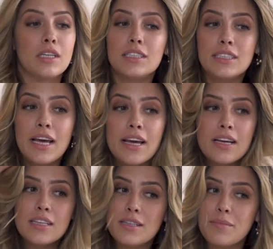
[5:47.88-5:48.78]
este
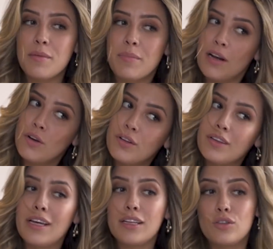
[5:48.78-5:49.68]
es mi pelo
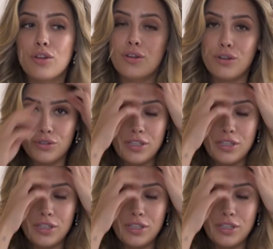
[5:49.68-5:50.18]
de todos los